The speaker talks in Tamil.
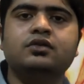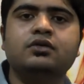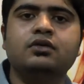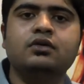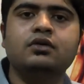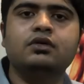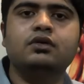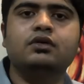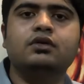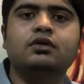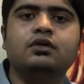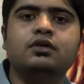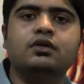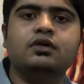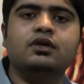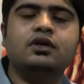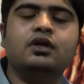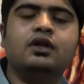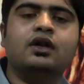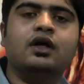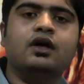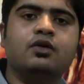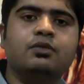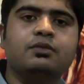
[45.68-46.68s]
ஸோ
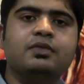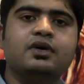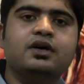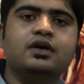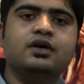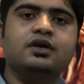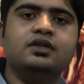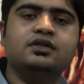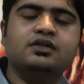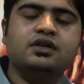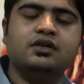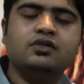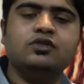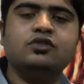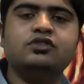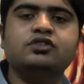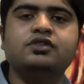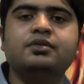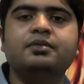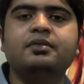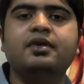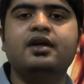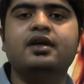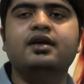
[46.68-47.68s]
நான் ரொம்ப
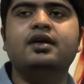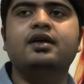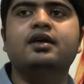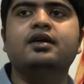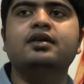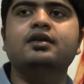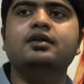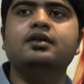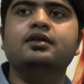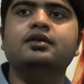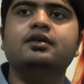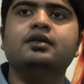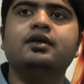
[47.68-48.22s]
சந்தோஷமாக இருக்கேன்